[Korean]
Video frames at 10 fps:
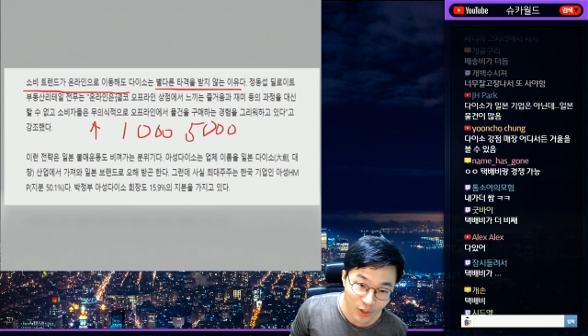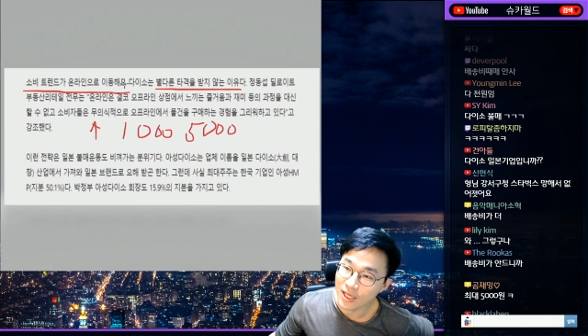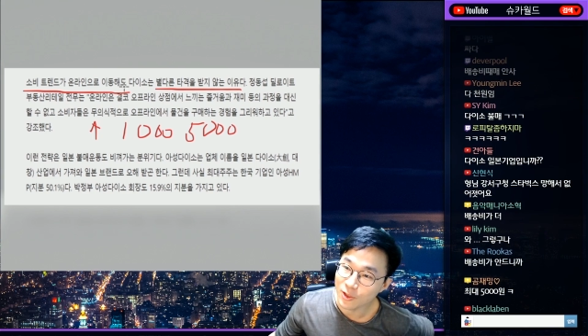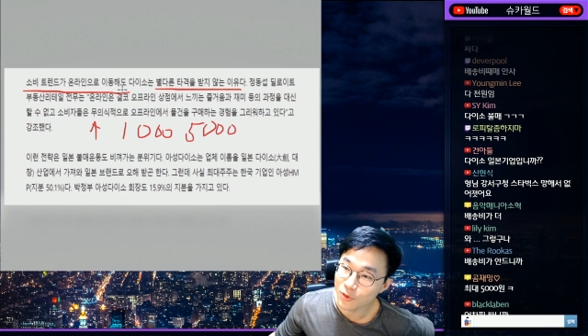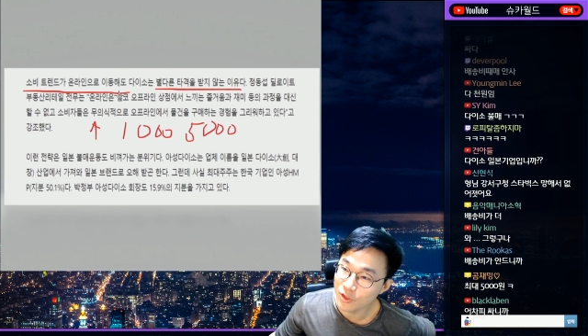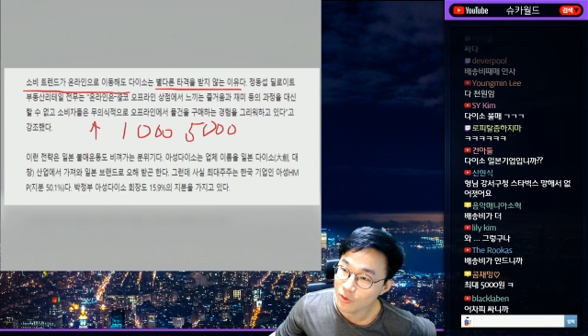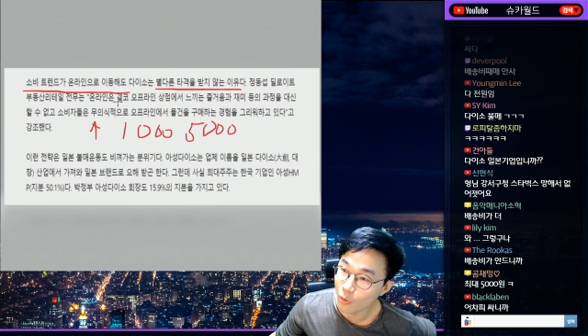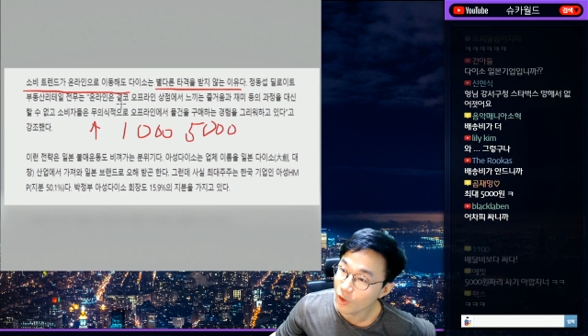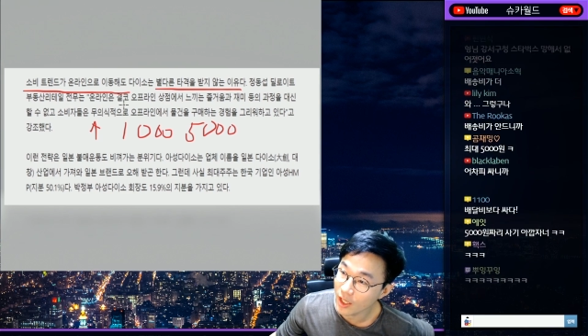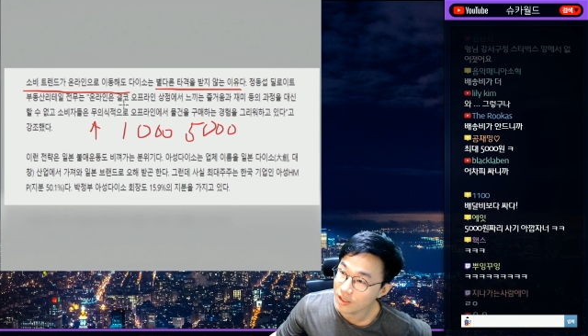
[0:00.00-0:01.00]
다이소는
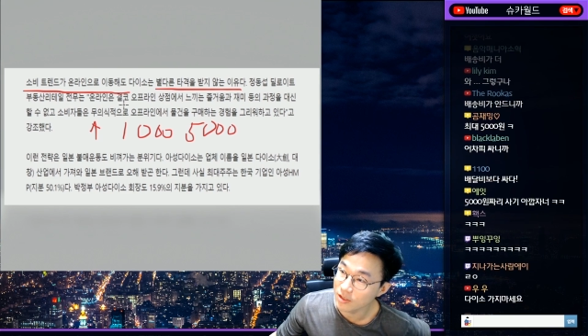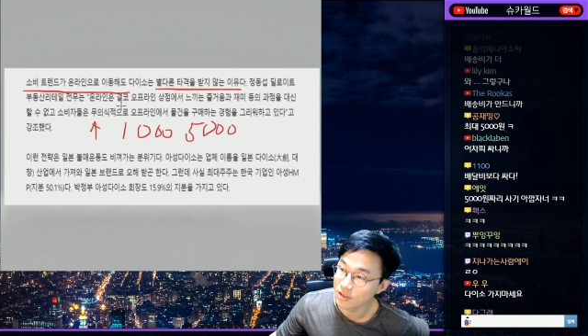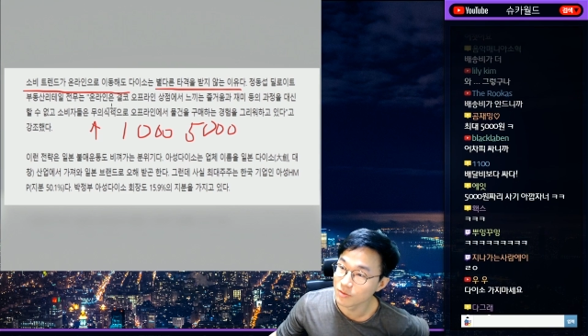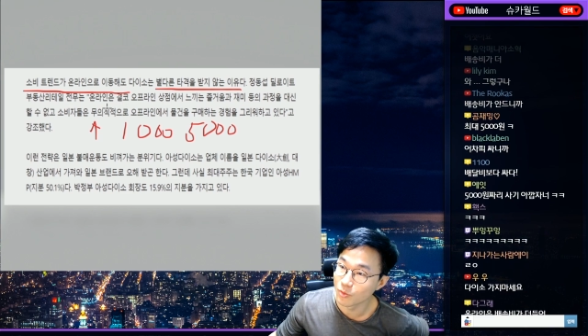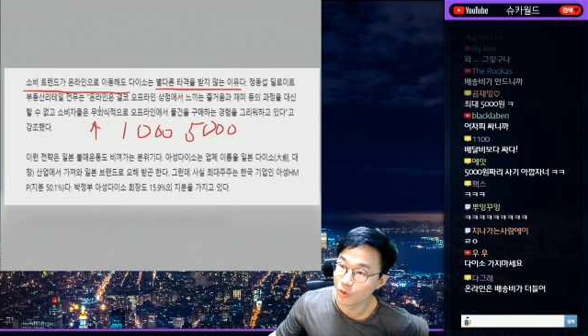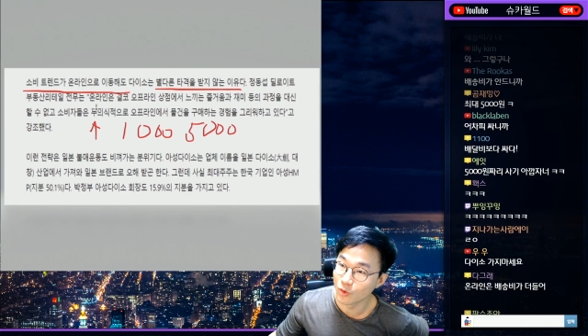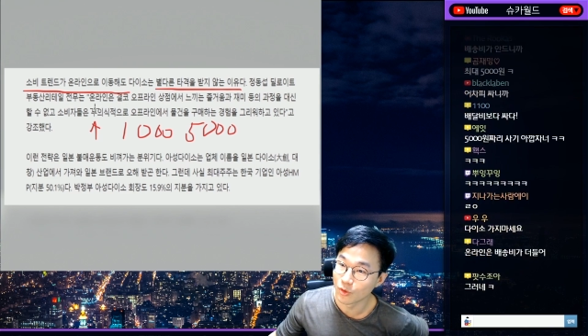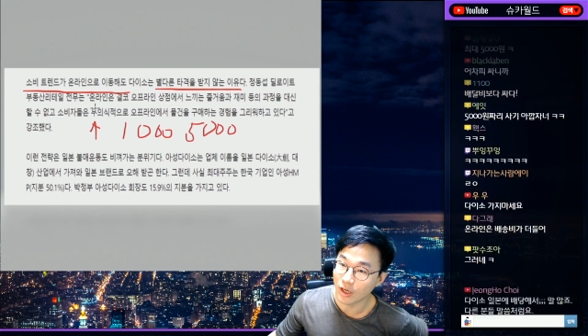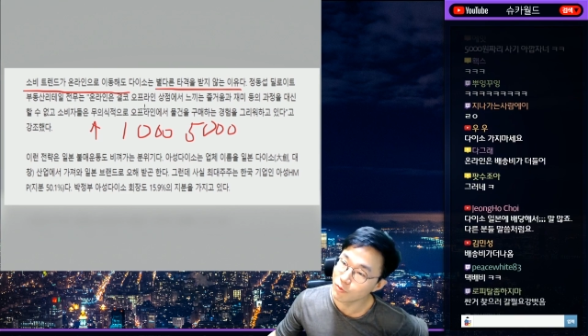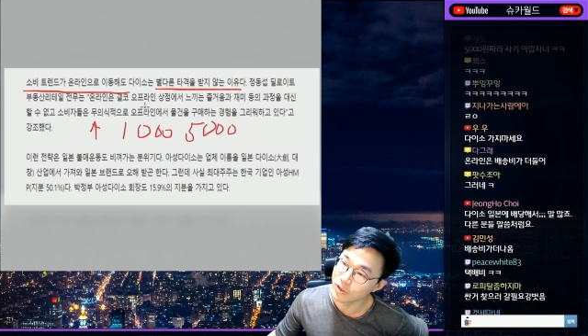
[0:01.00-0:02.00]
온라인은
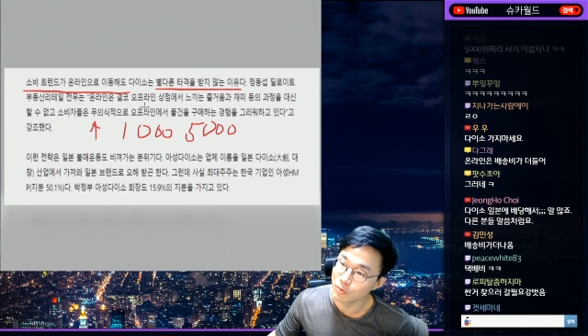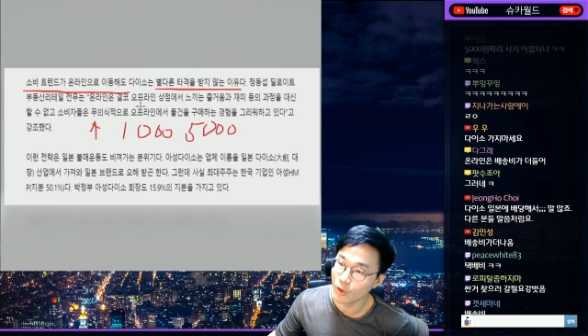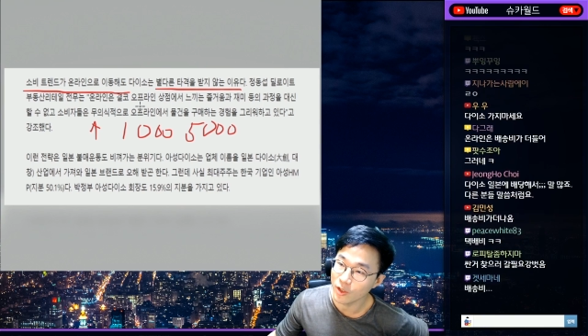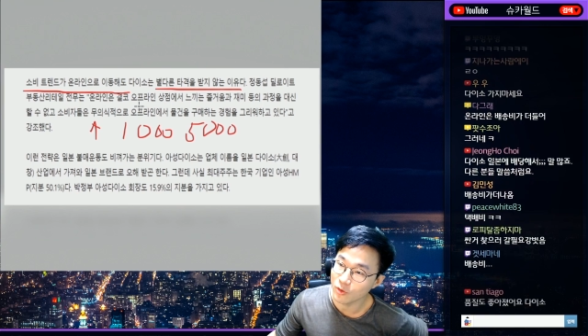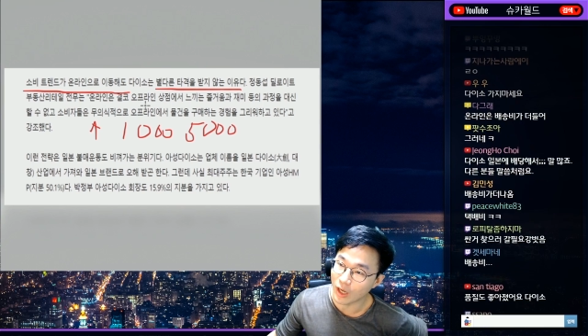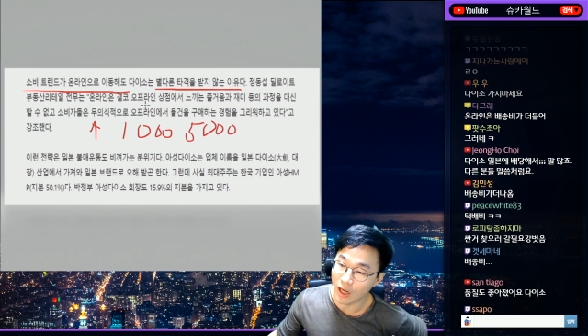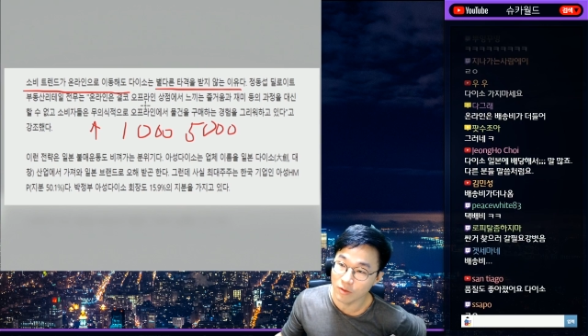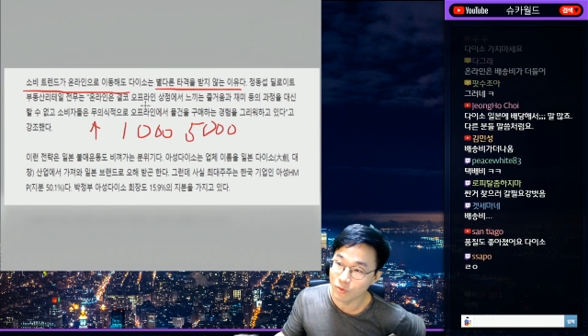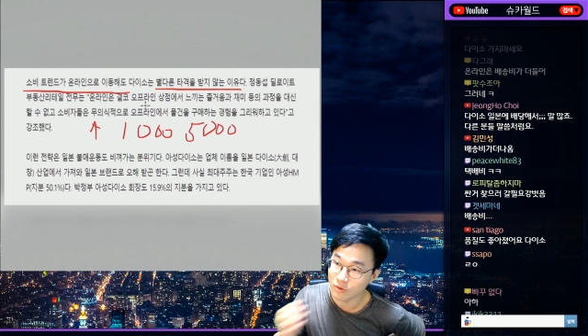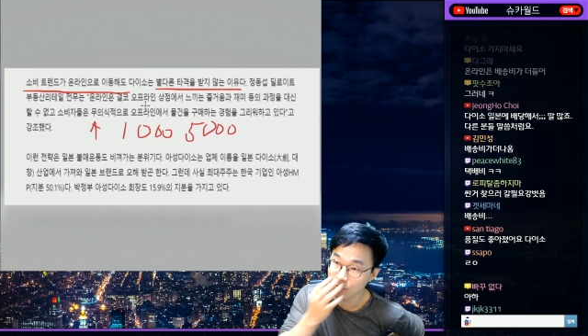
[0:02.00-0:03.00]
뭐 아무리 뭐 해도
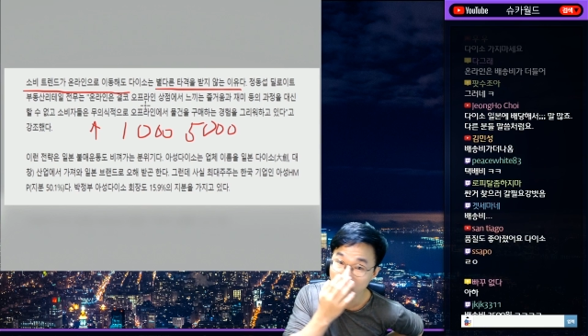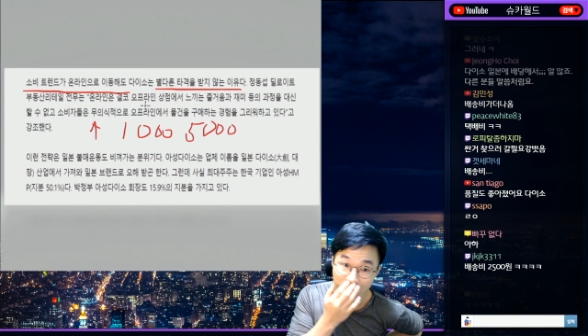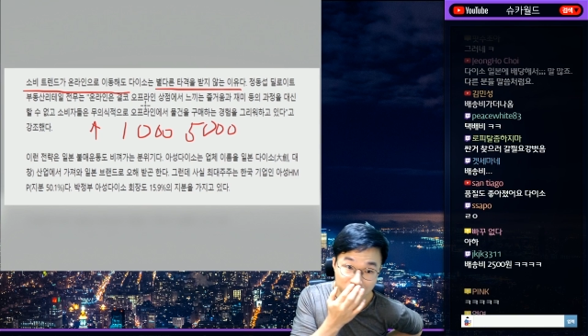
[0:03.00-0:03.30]
아유뭐뭐 뭐